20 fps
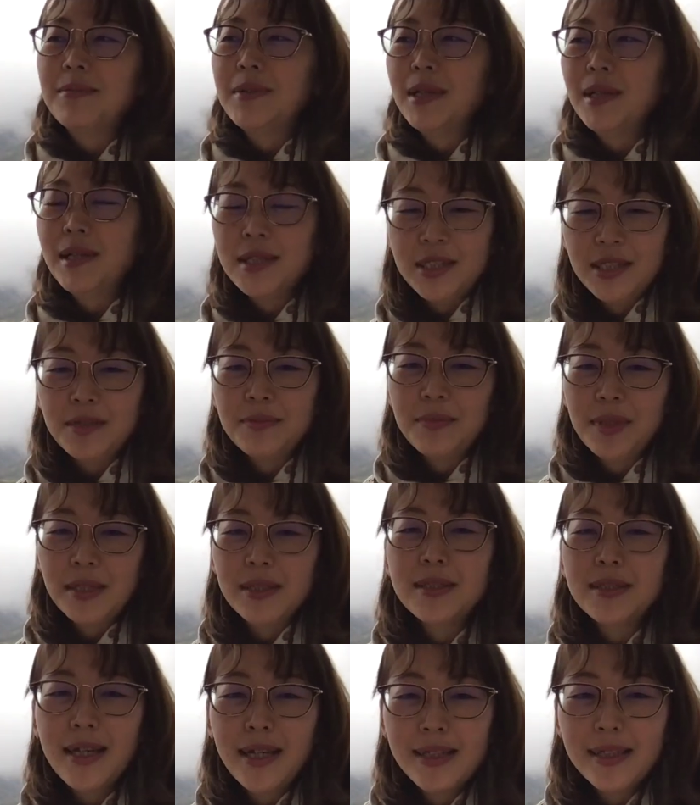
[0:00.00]
晴らしい
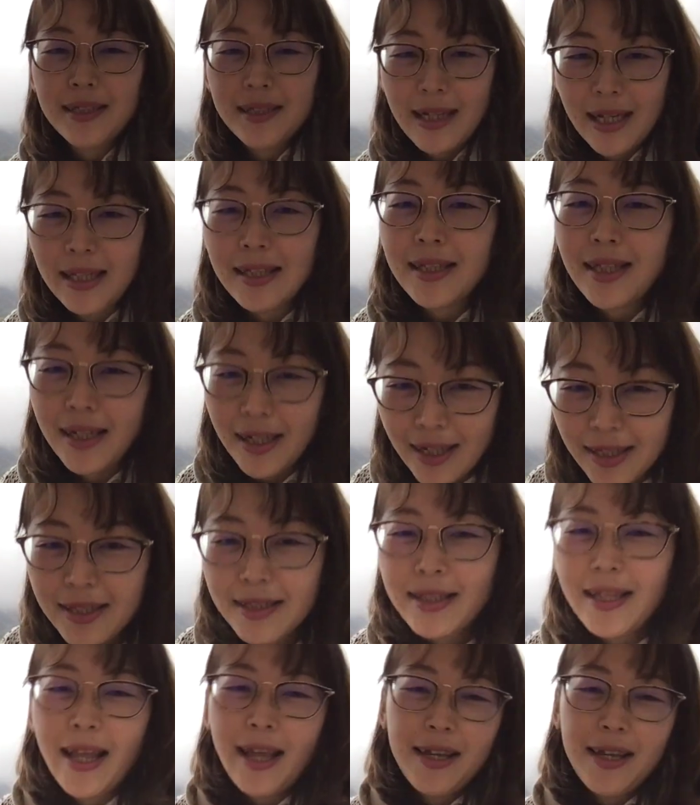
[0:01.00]
メンターになってねっ
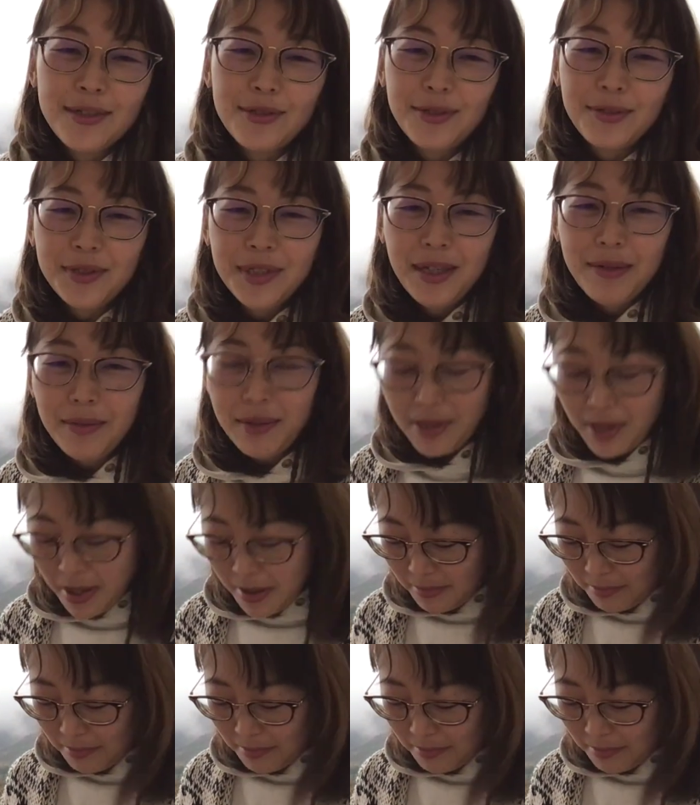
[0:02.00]
てそんな